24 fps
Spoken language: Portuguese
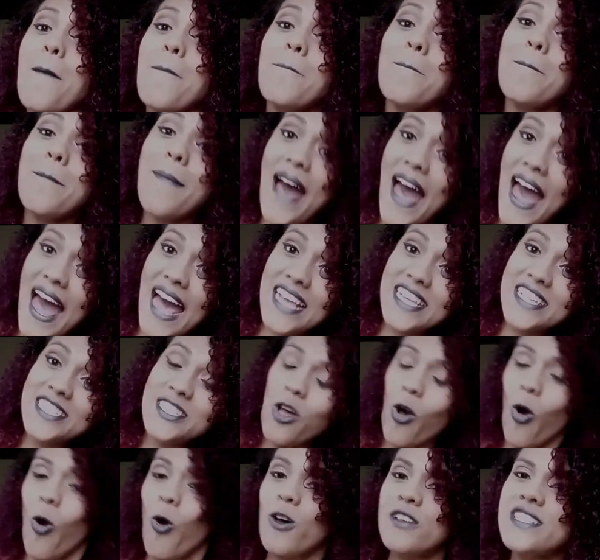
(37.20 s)

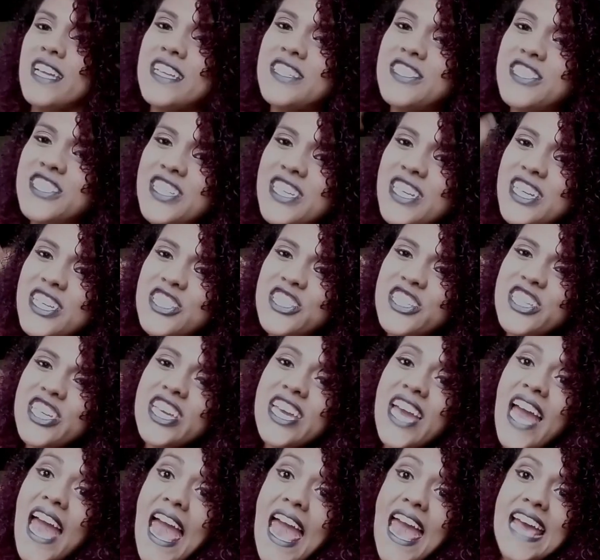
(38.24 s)
Mas hoje é dia
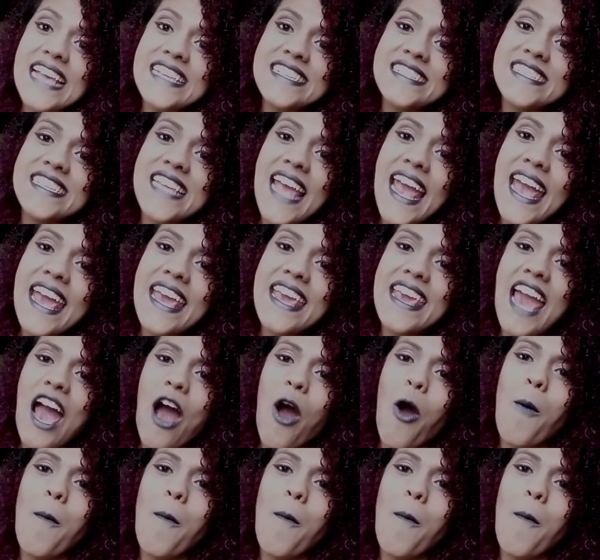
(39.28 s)
de resenha,